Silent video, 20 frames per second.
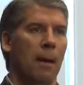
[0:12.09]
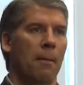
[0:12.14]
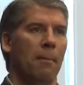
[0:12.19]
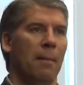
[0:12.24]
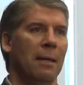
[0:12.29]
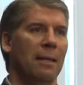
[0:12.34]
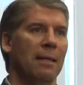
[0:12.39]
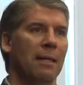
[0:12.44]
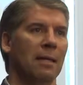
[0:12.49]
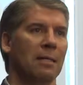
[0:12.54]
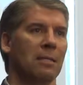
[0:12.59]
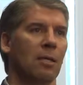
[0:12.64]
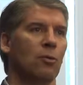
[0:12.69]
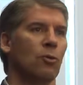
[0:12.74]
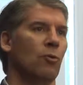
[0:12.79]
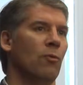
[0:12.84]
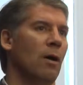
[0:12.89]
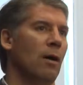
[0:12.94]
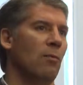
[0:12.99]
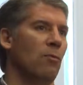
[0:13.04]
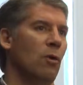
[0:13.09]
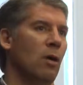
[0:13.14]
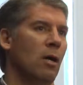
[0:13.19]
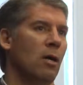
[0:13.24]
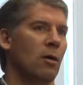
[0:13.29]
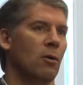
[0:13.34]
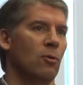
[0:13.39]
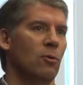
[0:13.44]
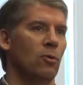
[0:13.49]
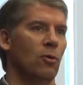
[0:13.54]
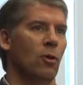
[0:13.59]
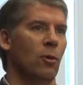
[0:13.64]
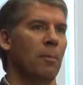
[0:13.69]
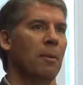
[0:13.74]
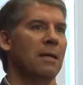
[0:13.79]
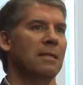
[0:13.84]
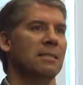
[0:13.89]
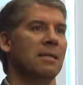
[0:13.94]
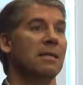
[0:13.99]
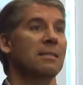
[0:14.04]
Maintenant, quand on va avoir une
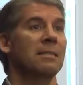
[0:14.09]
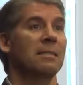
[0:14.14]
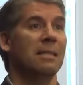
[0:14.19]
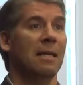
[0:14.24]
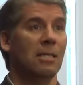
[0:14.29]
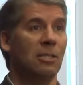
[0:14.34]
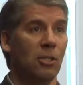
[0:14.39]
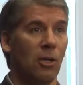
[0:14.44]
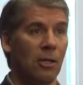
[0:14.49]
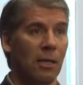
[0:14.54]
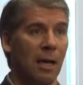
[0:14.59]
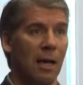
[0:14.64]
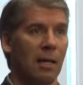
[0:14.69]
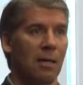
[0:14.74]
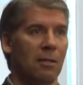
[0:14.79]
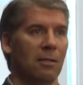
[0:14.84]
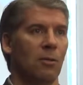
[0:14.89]
présence nationale,